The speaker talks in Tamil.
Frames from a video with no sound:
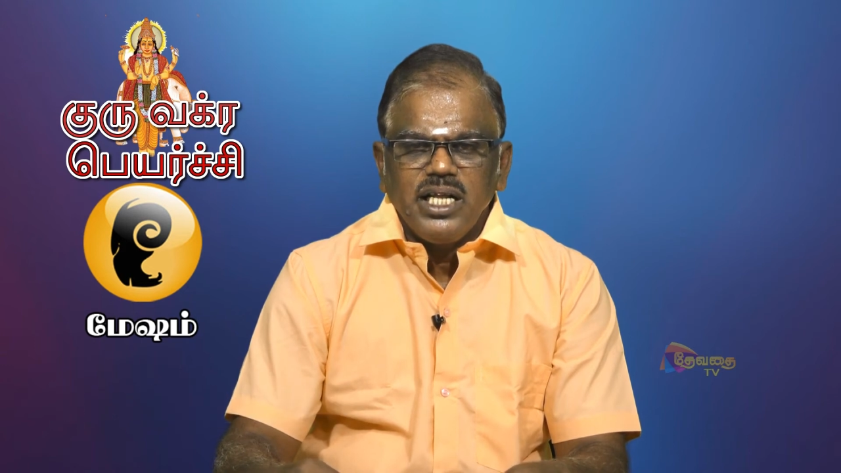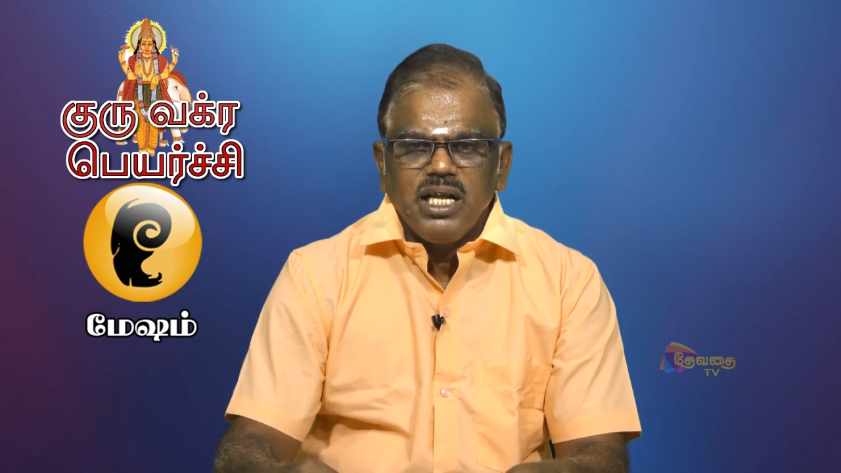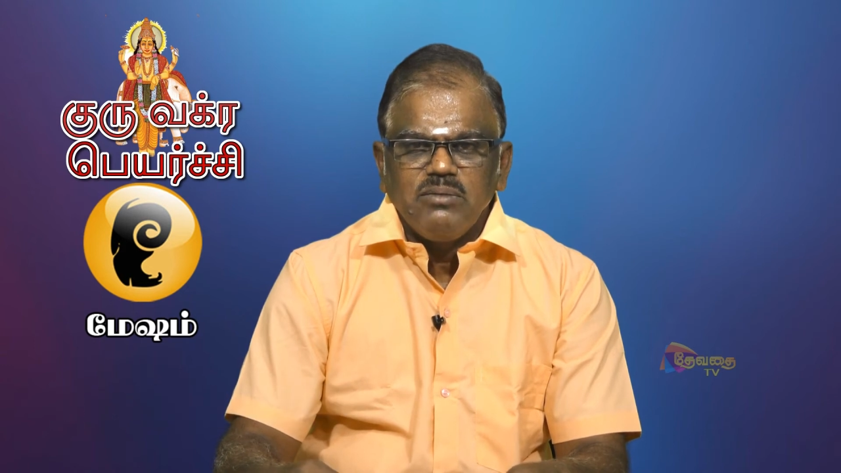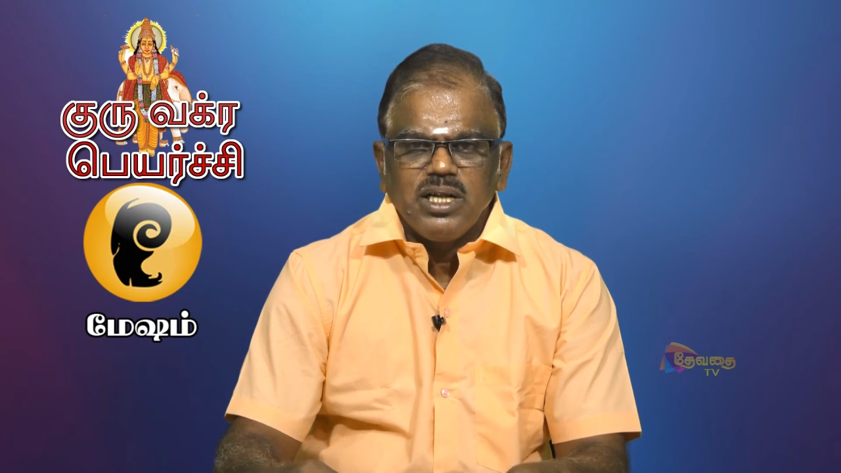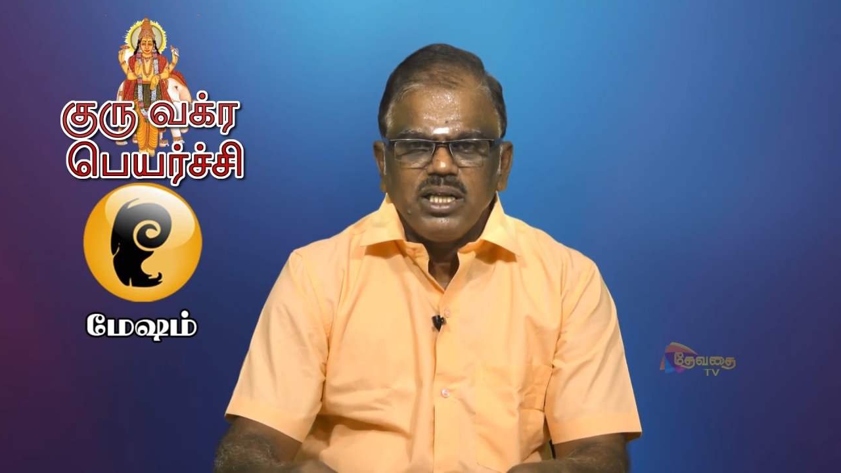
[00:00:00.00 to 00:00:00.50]

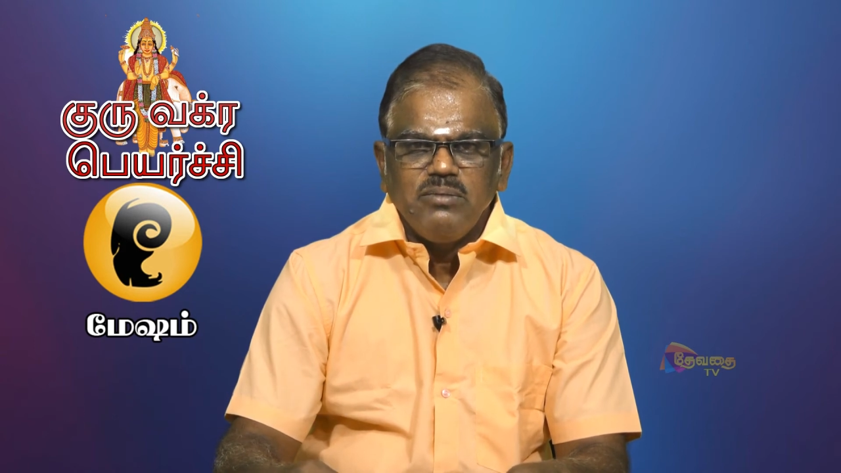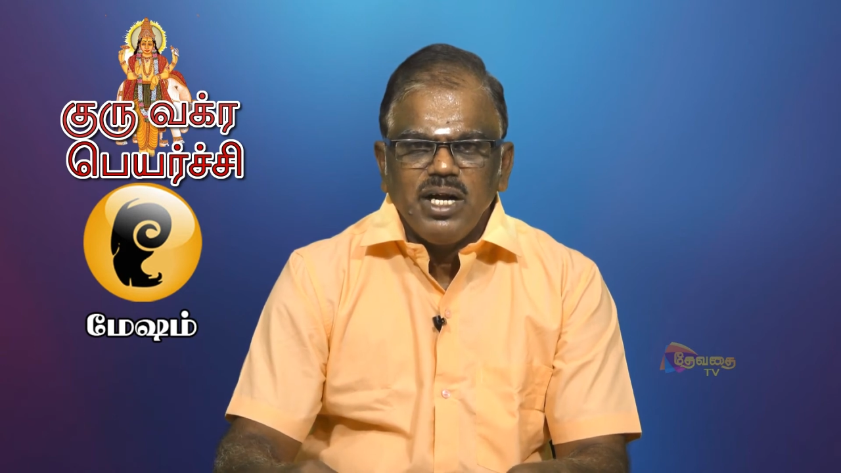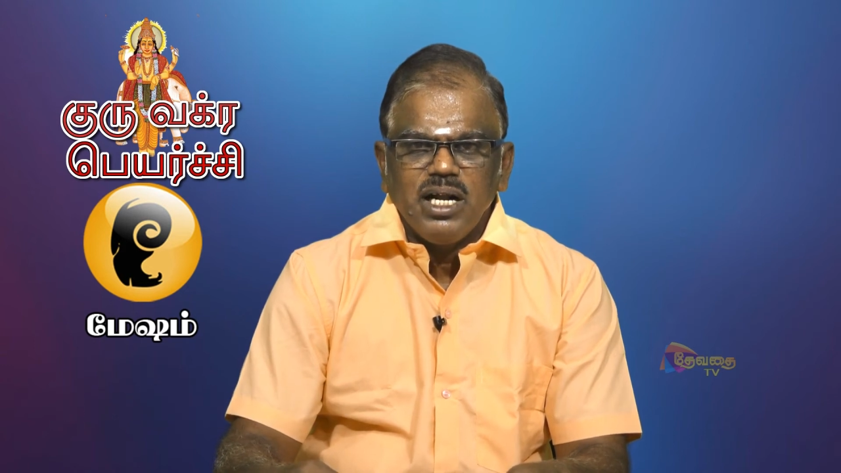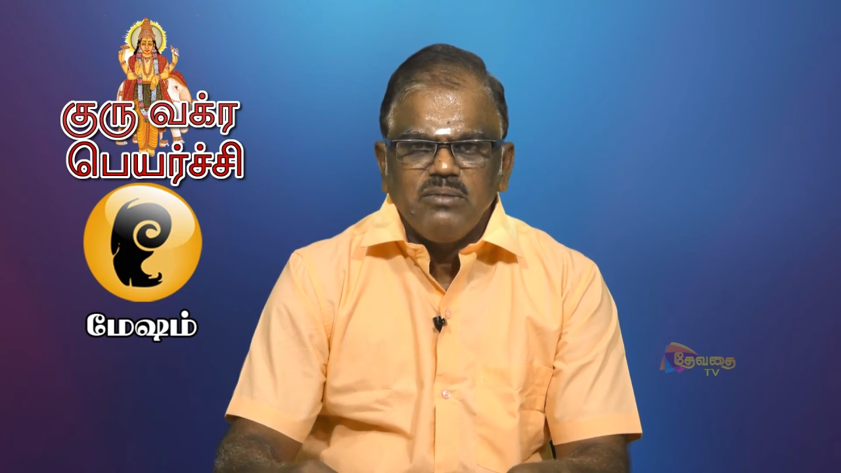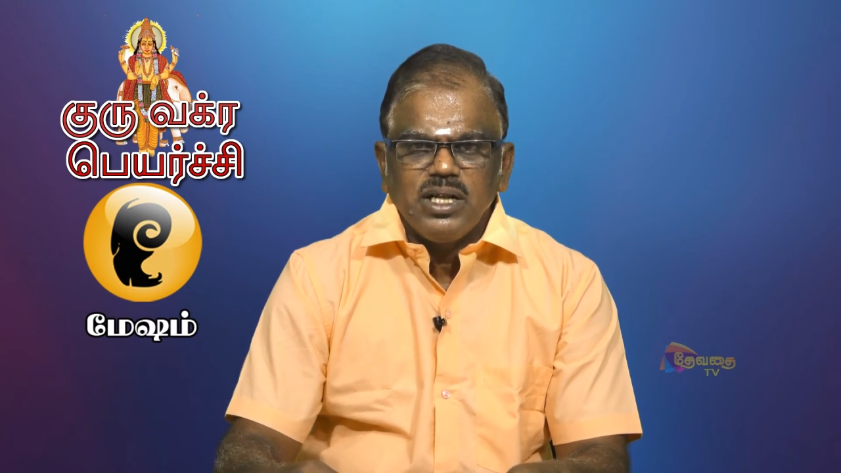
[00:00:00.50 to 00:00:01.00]
ஐந்தாம் இடத்தையும்
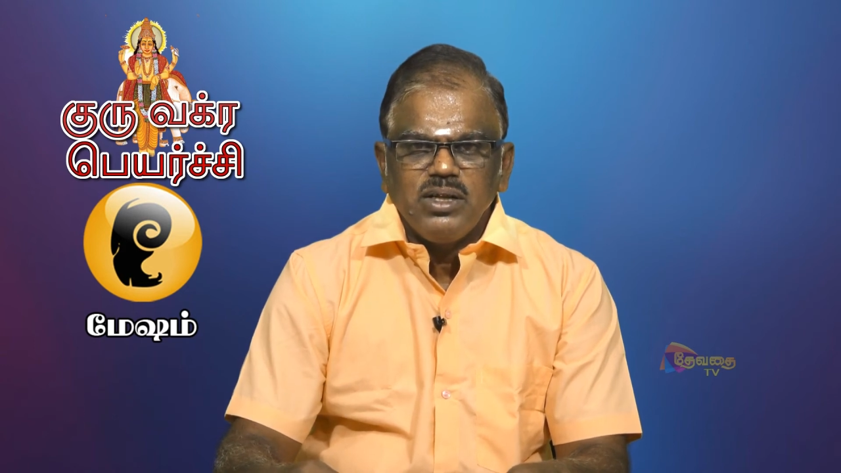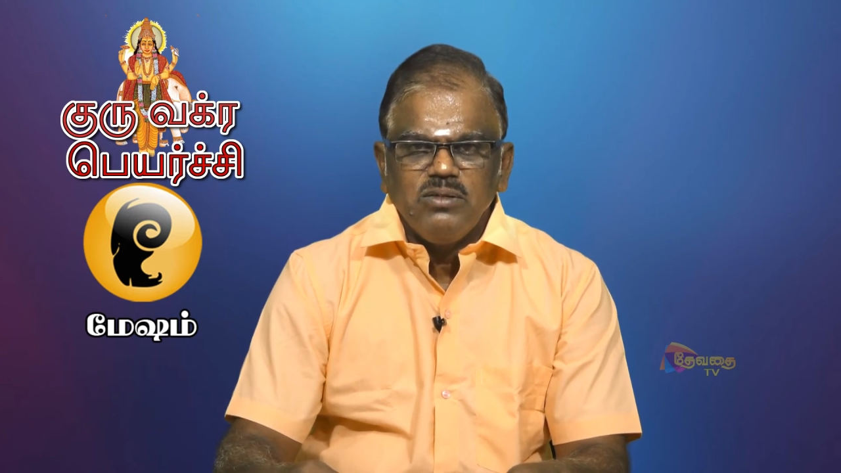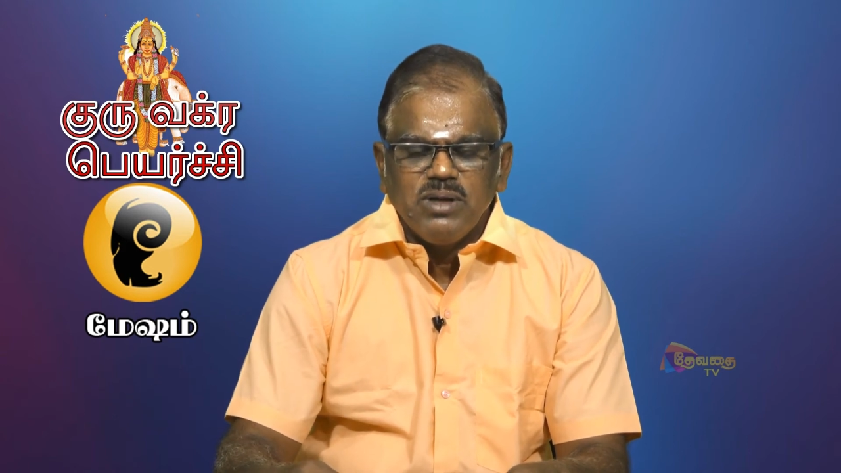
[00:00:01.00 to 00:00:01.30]
ஏழாம் இடத்தையும்